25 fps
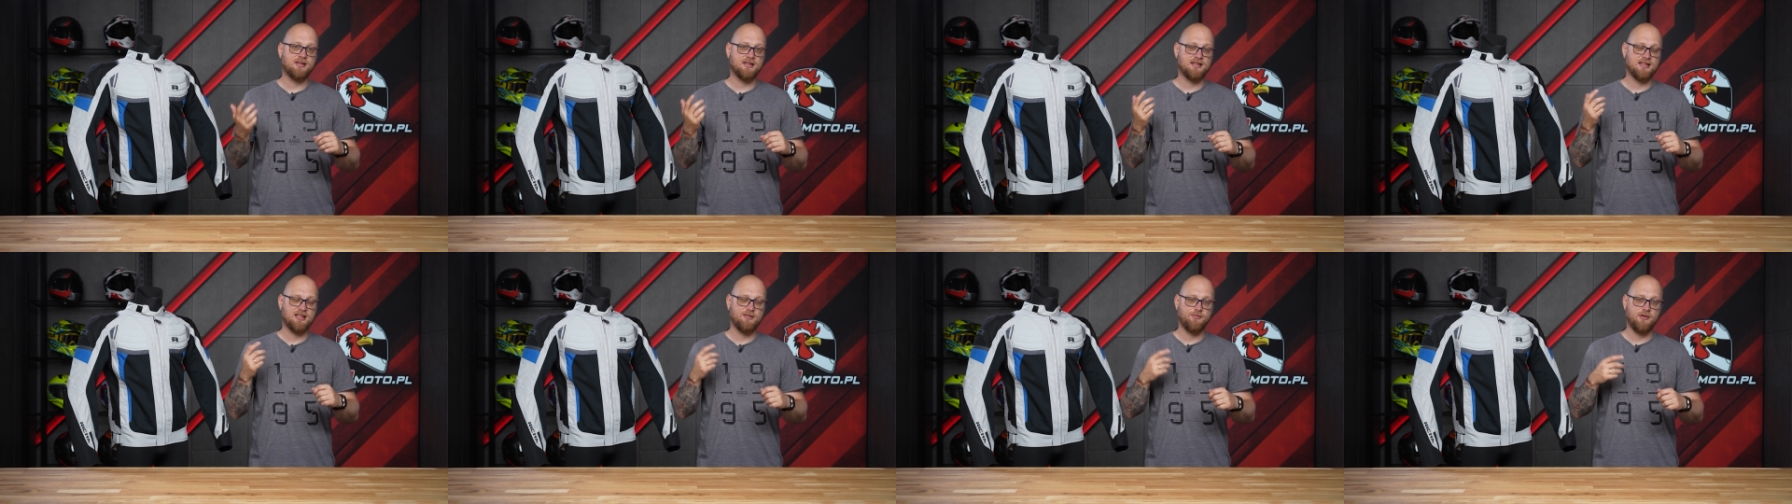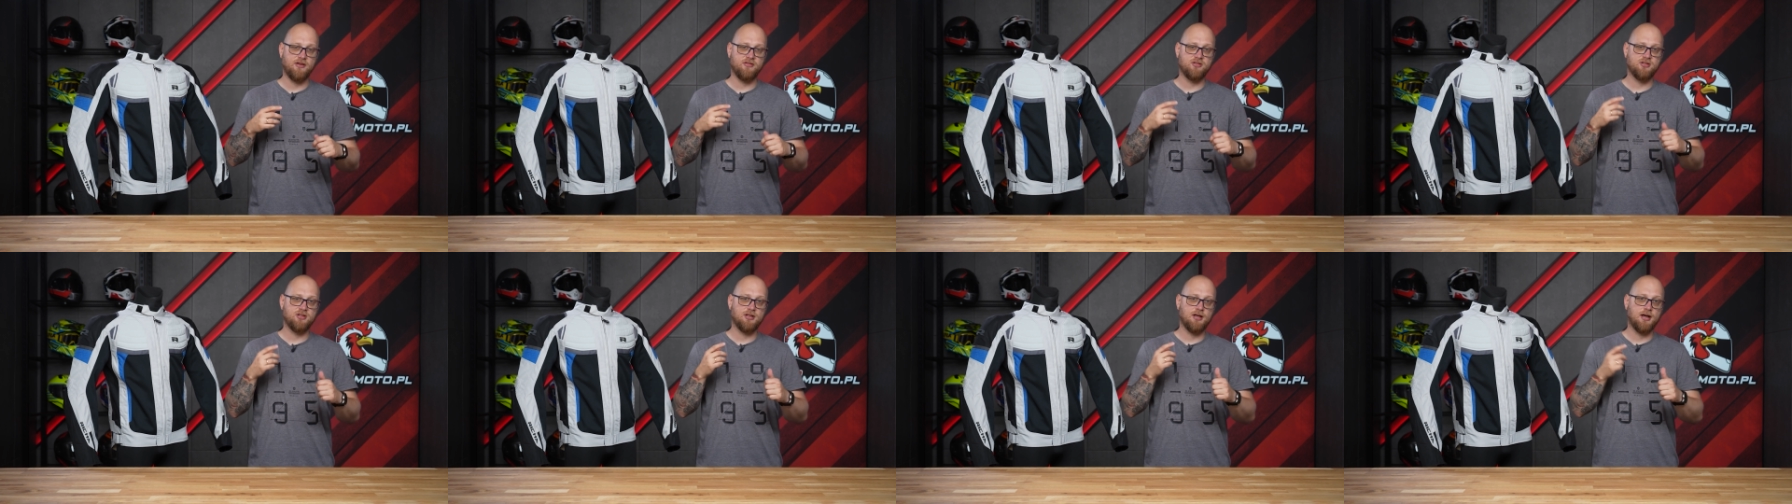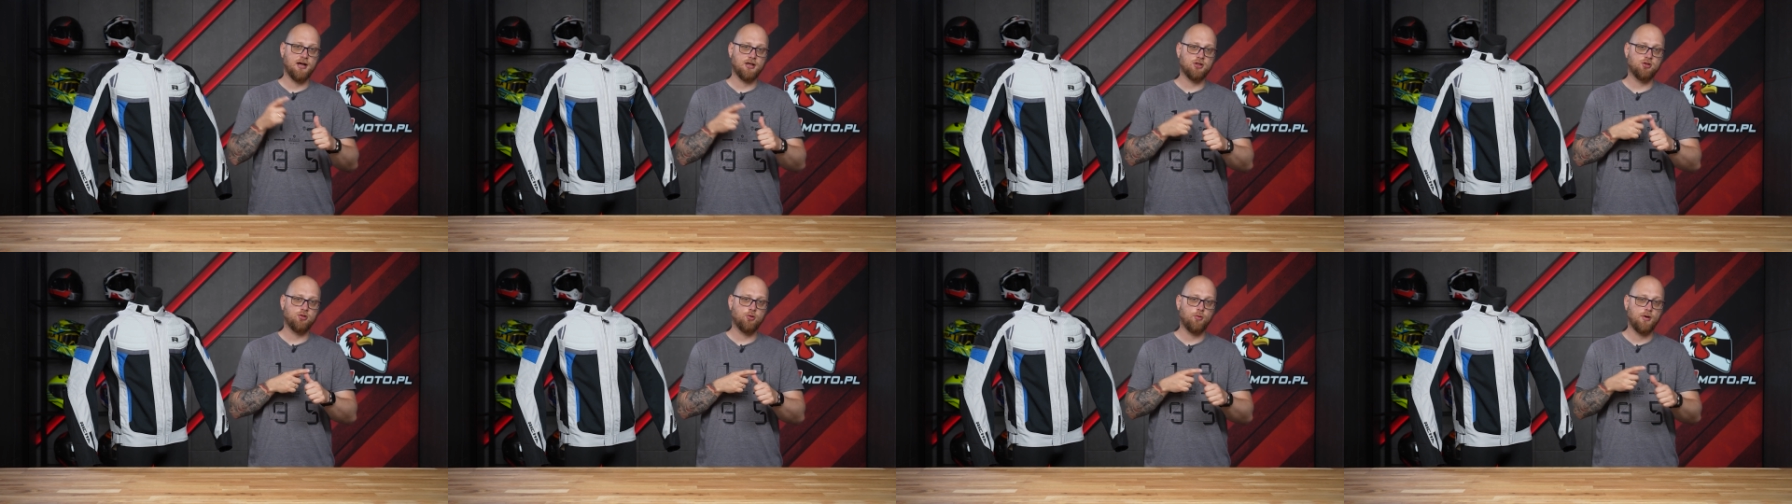chcecie
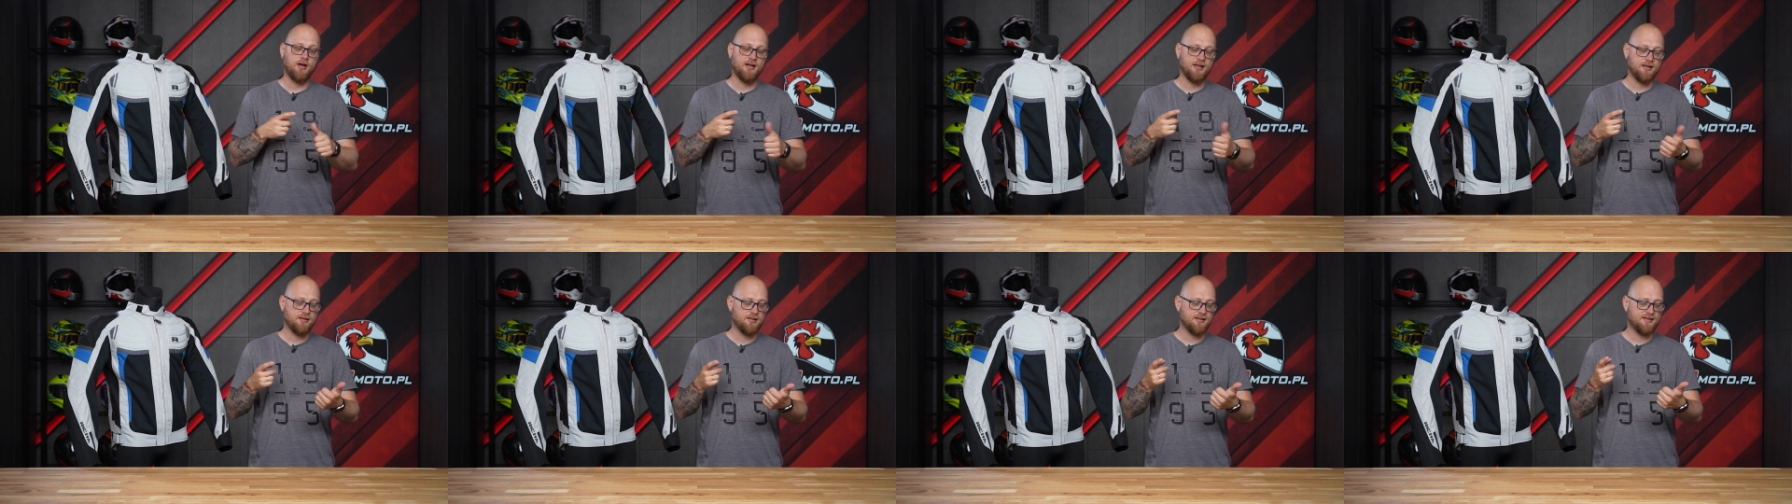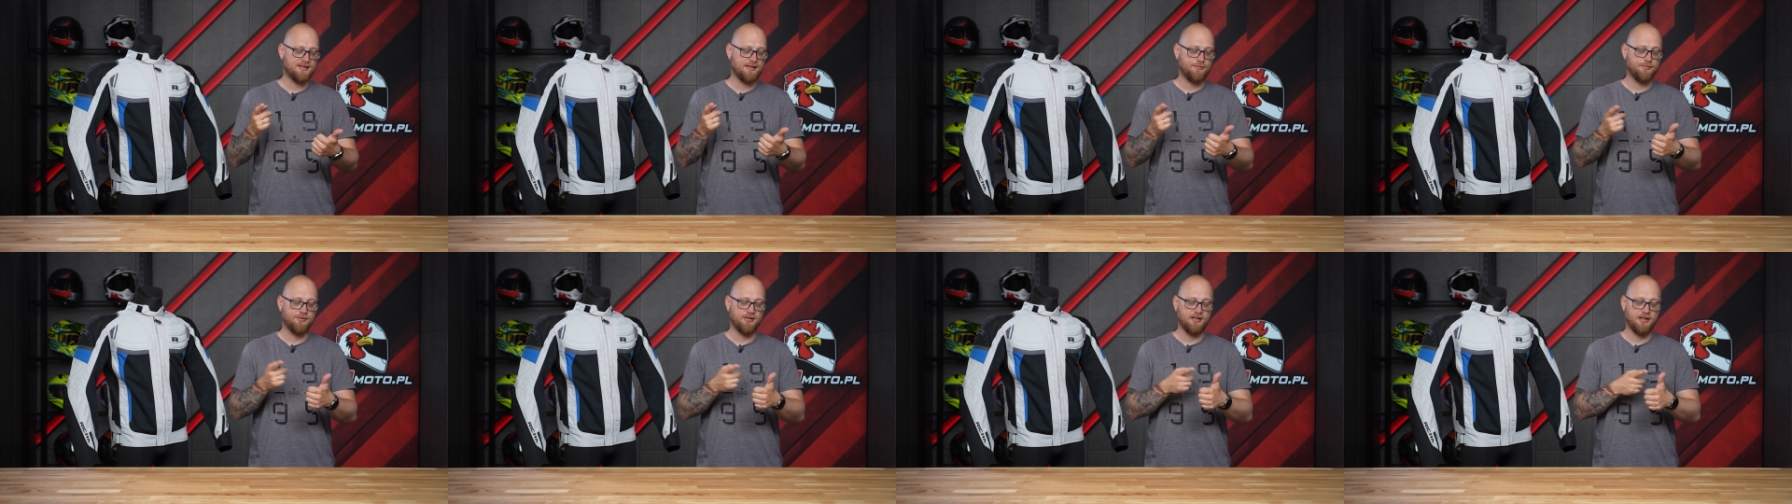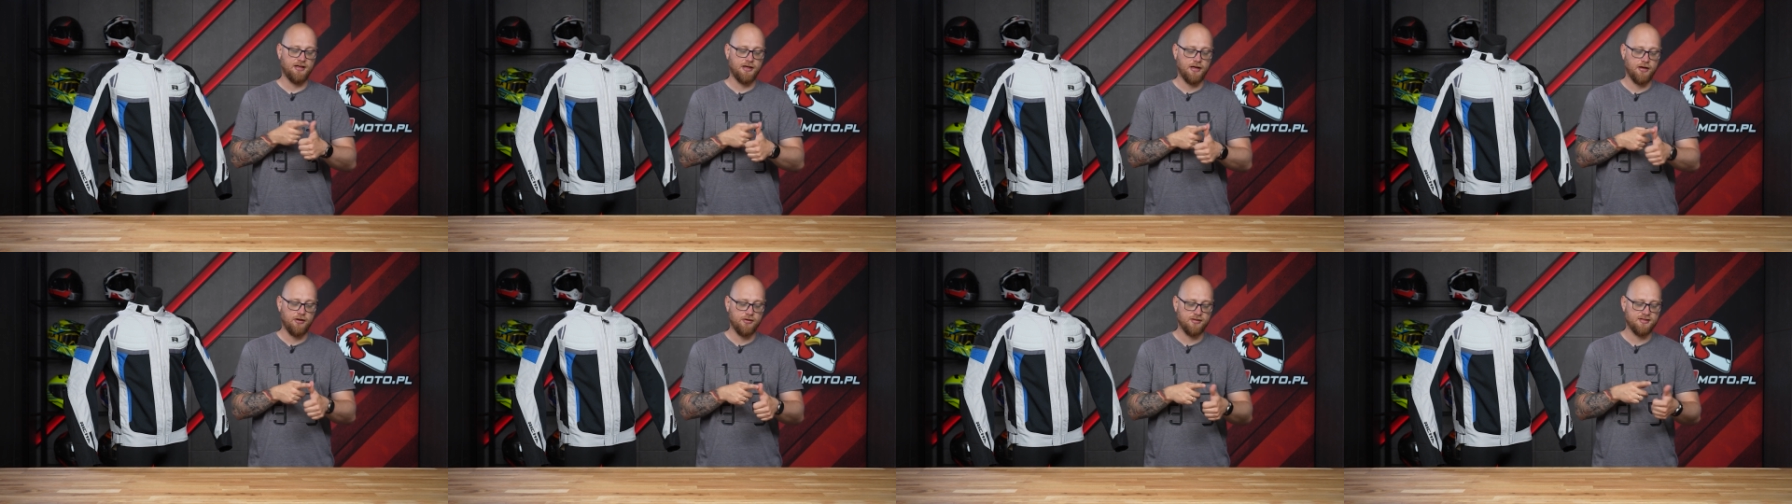sprawdzić aktualnie
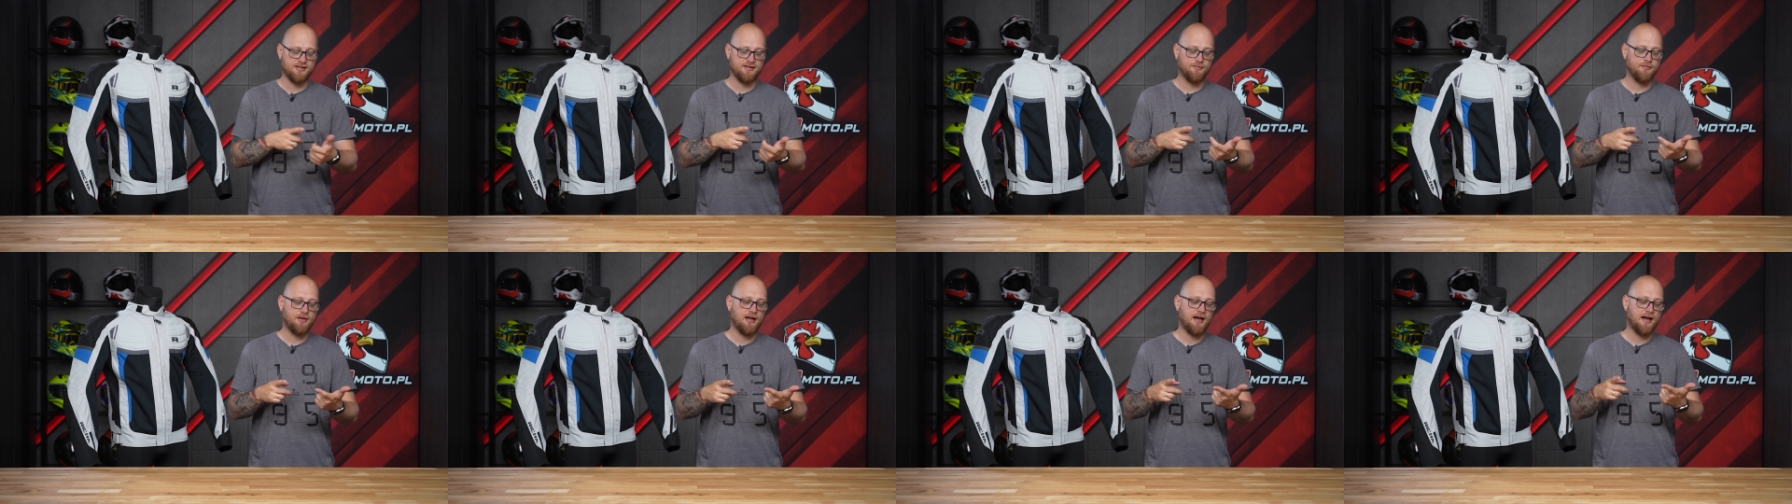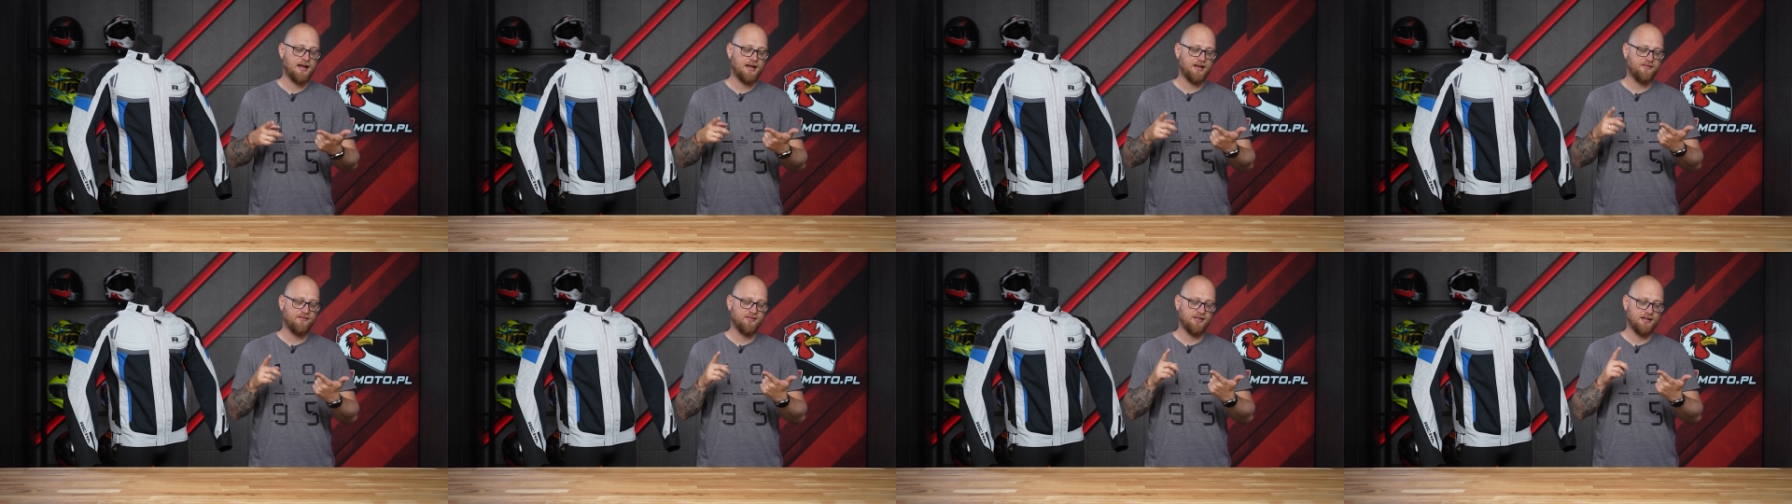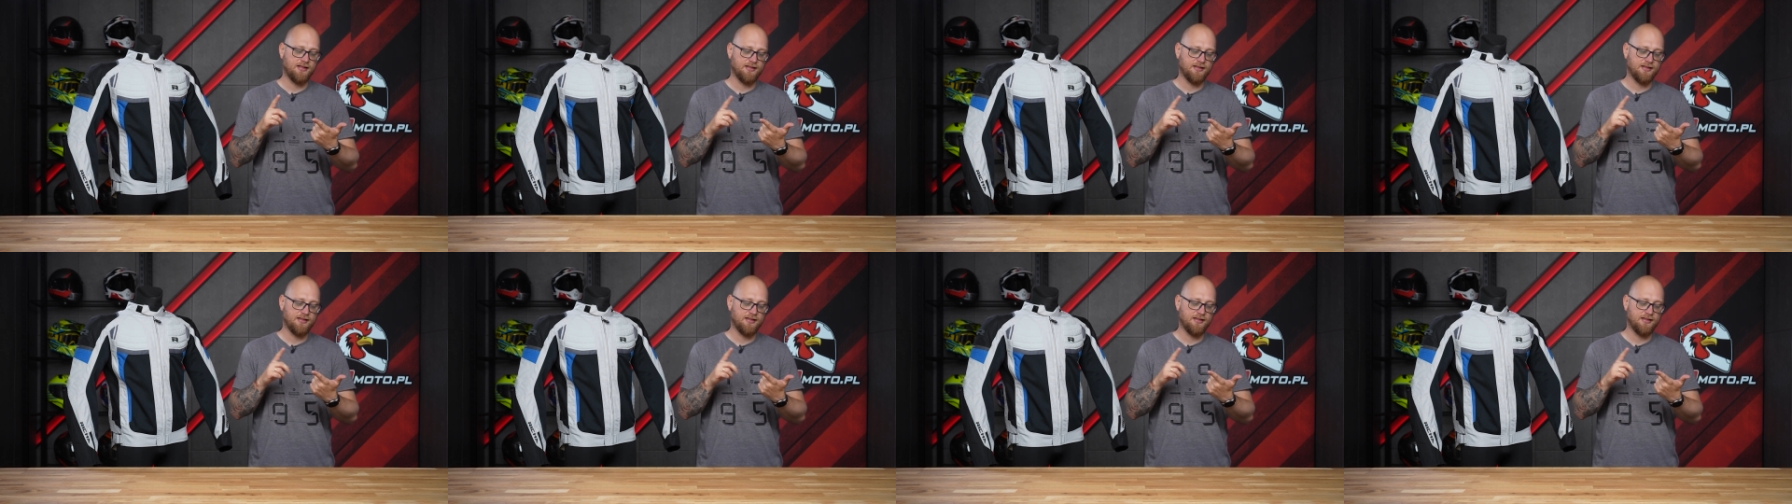dostępne rozmiary